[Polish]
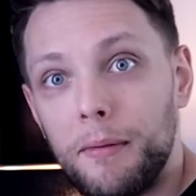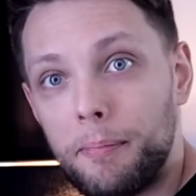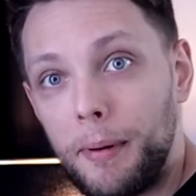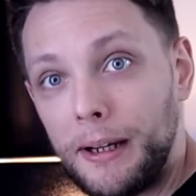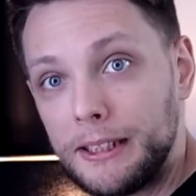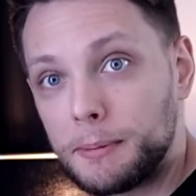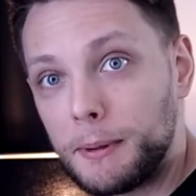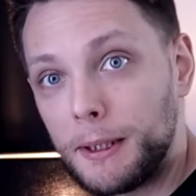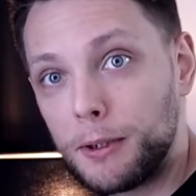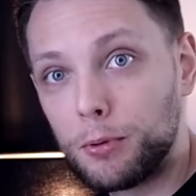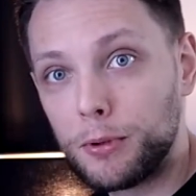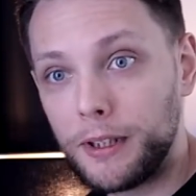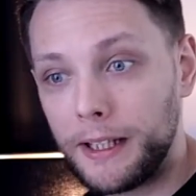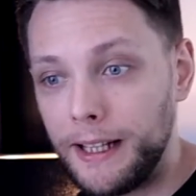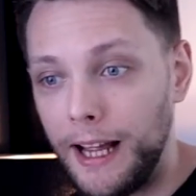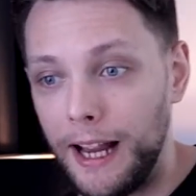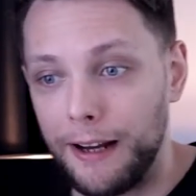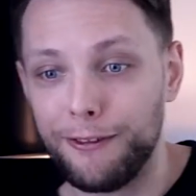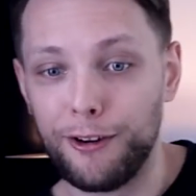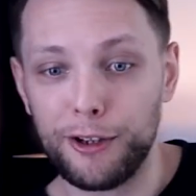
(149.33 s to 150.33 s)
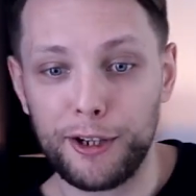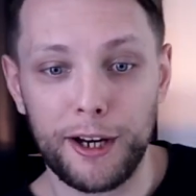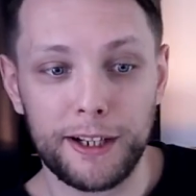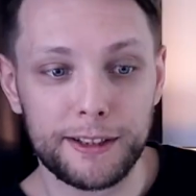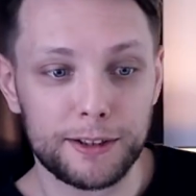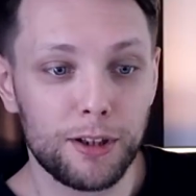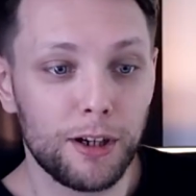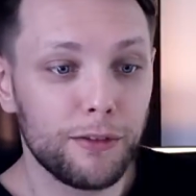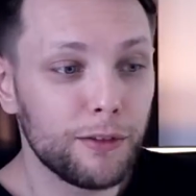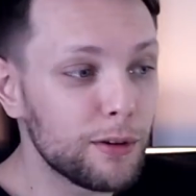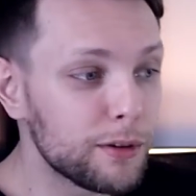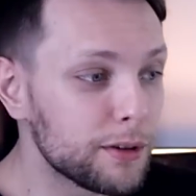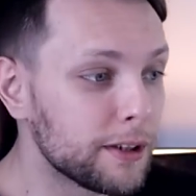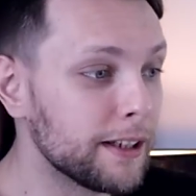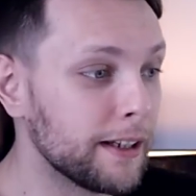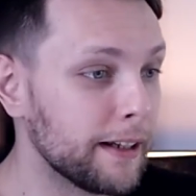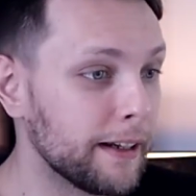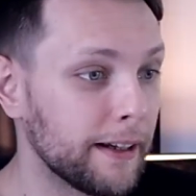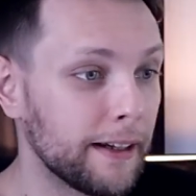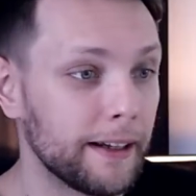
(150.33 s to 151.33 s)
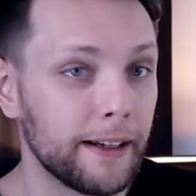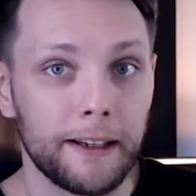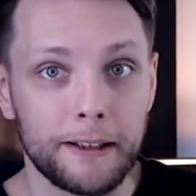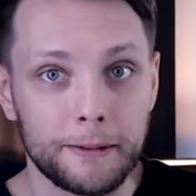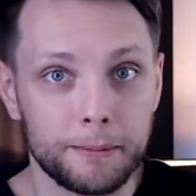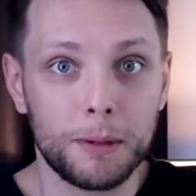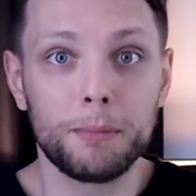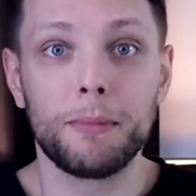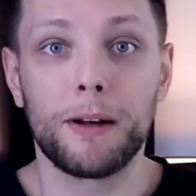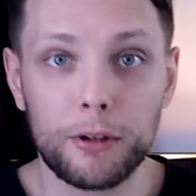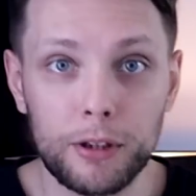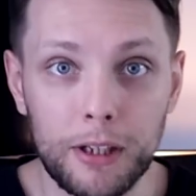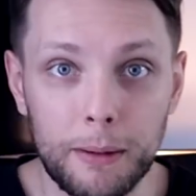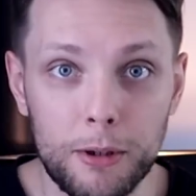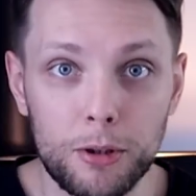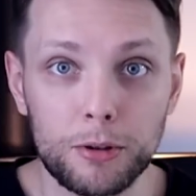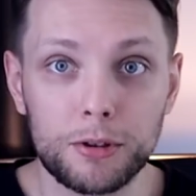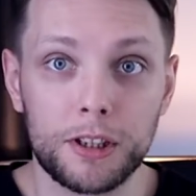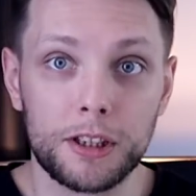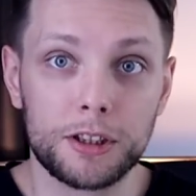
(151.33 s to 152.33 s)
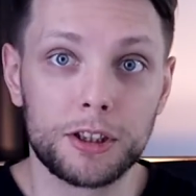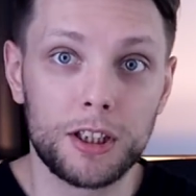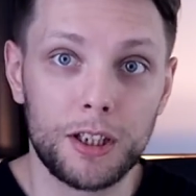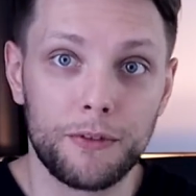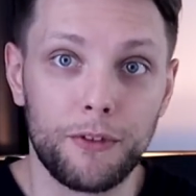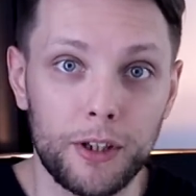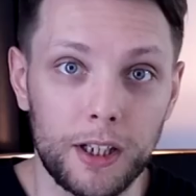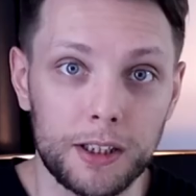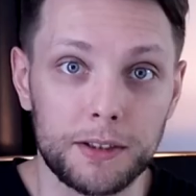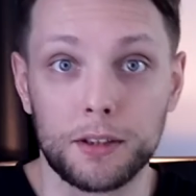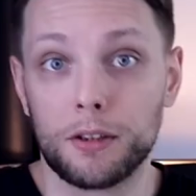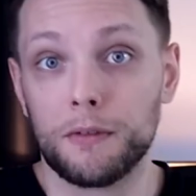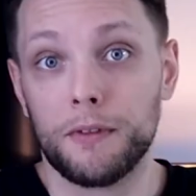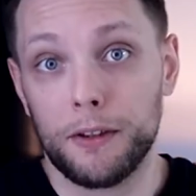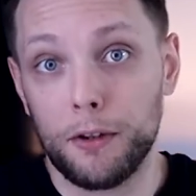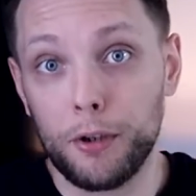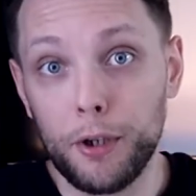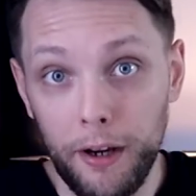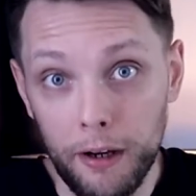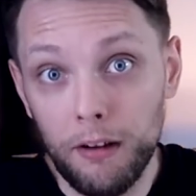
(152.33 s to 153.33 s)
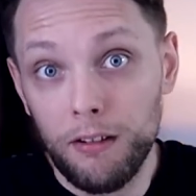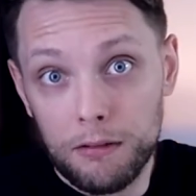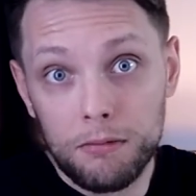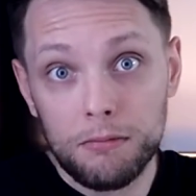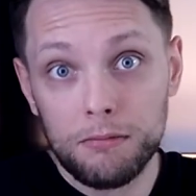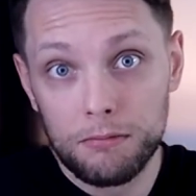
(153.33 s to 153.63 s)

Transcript: patrz pan, tutaj na iPhone'ie jest dowód i bombardujemy ruskich, trzecia wojna światowa, no nie?